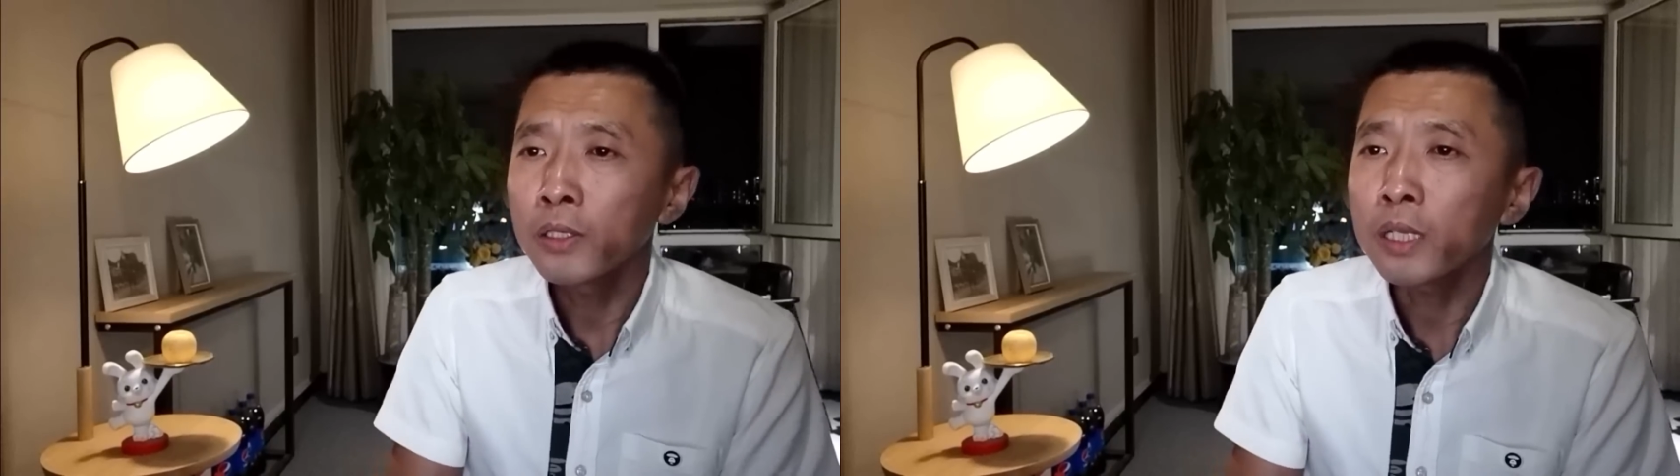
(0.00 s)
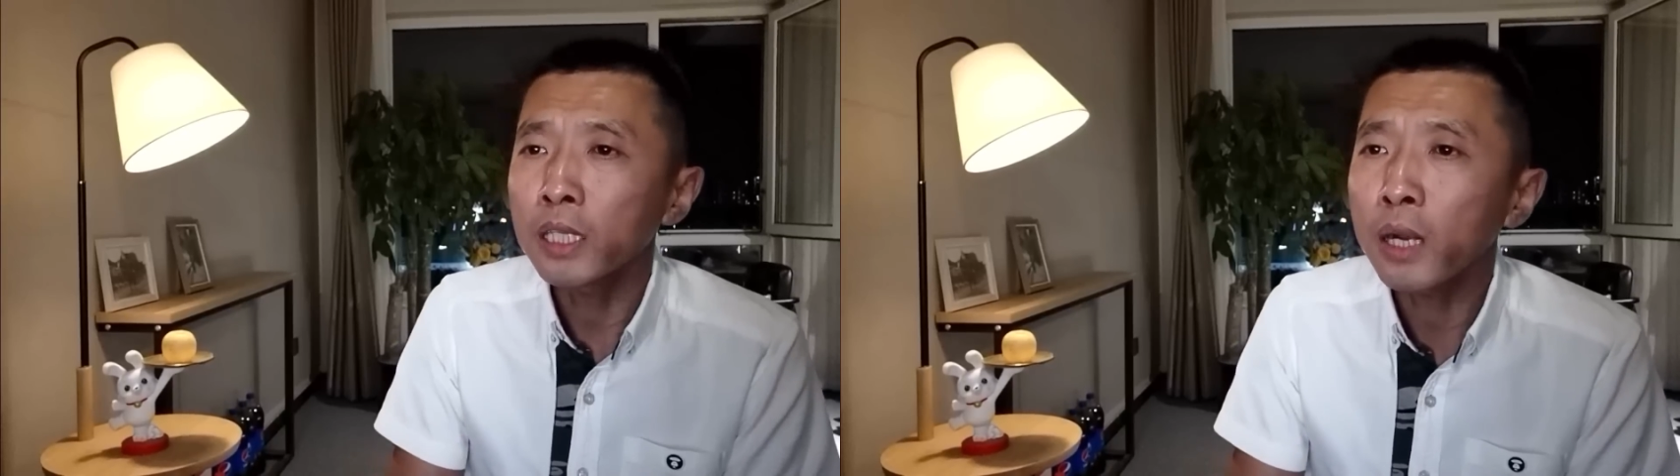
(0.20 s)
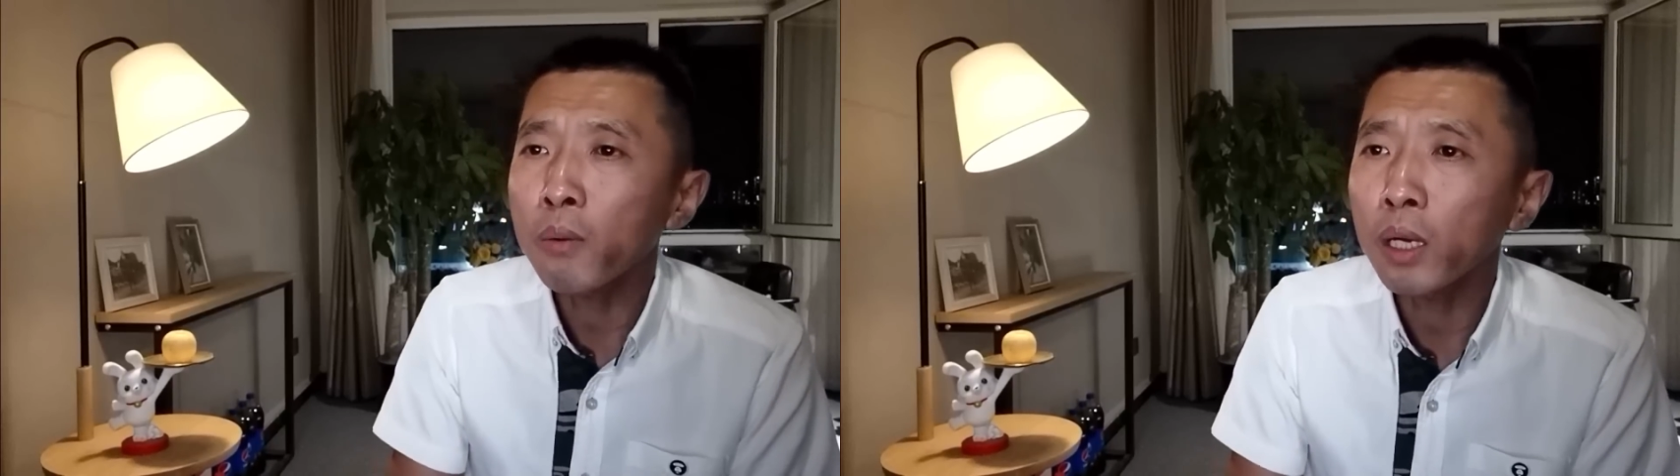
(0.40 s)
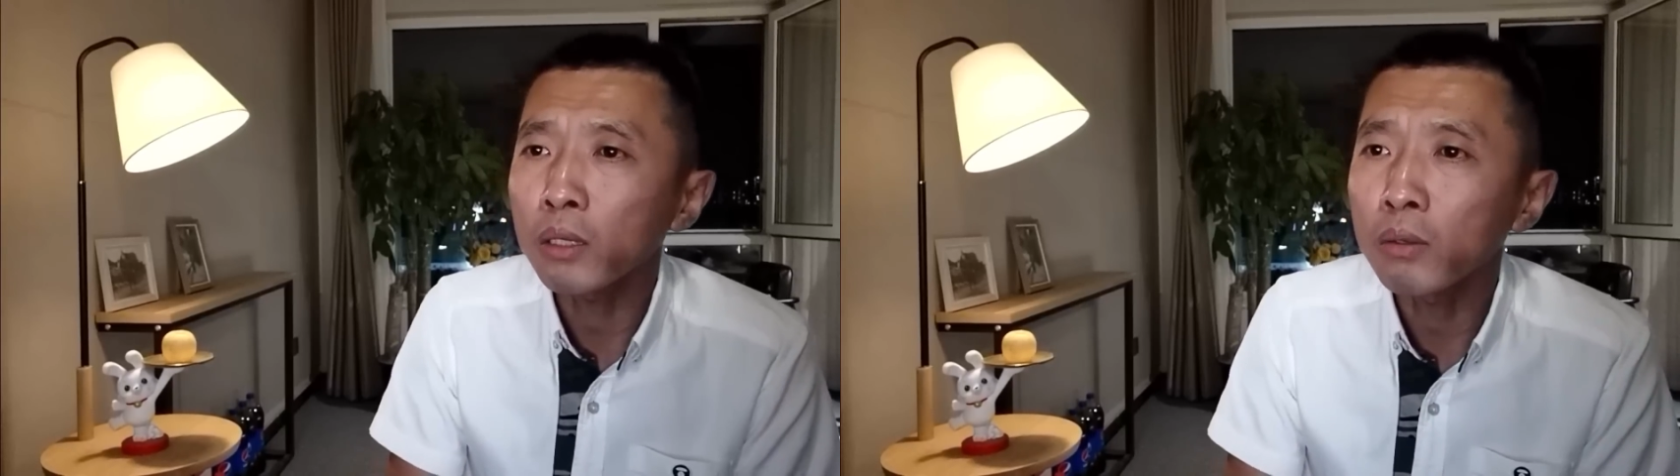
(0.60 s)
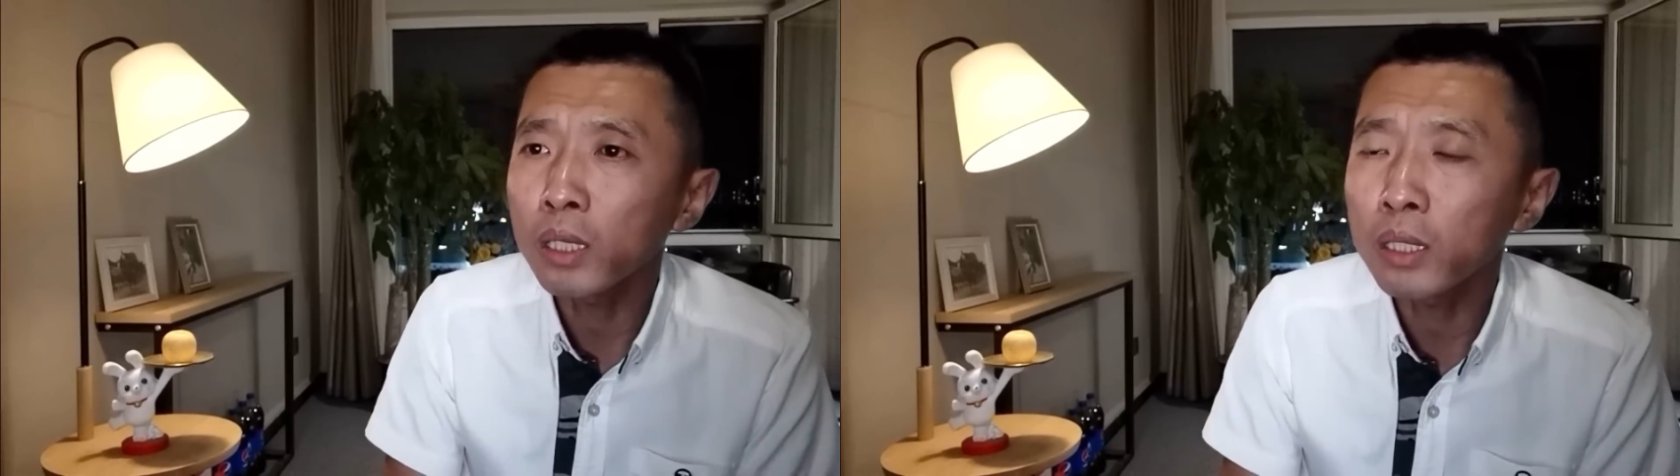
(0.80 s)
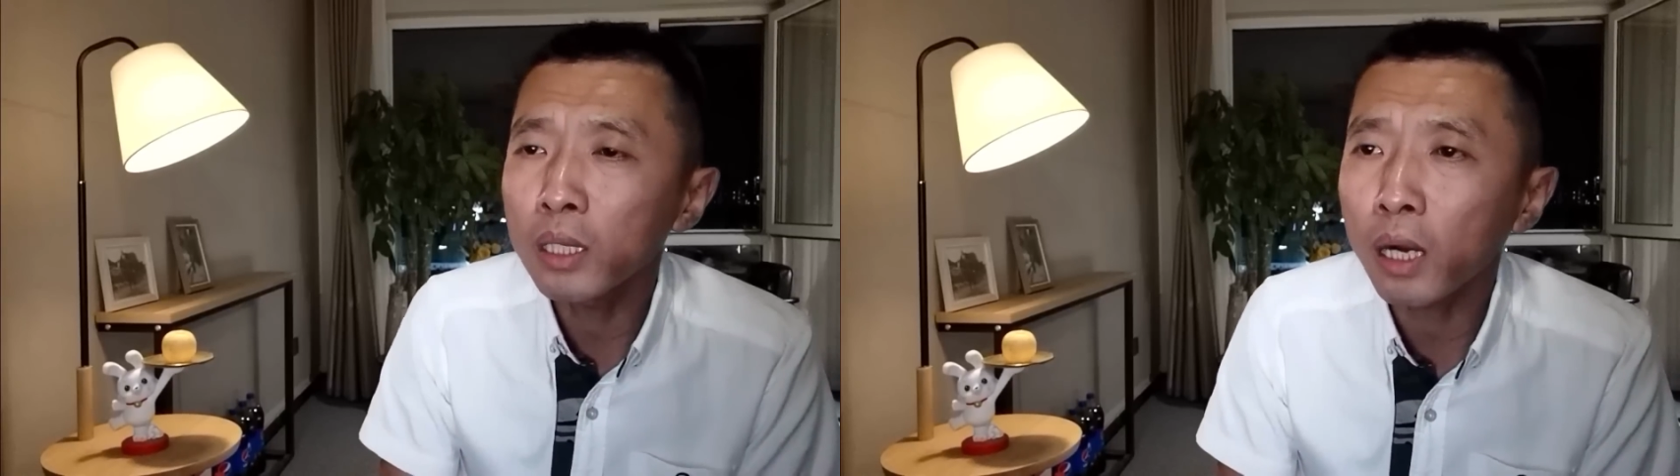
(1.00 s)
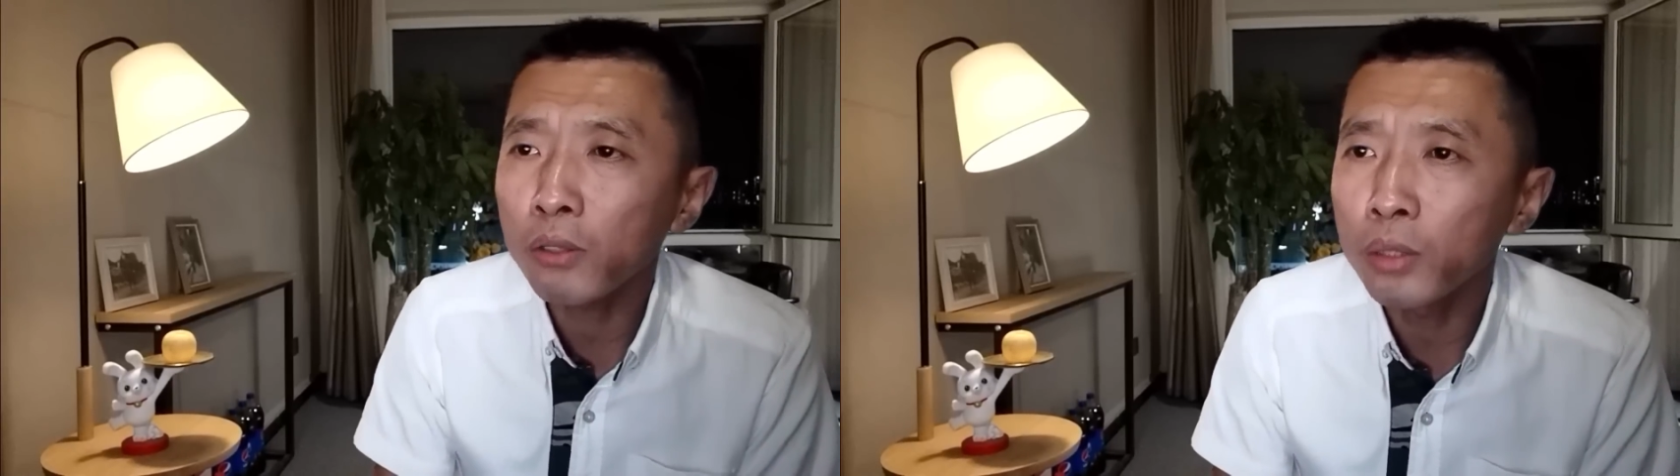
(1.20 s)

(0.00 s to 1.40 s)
在电话里头跟那个二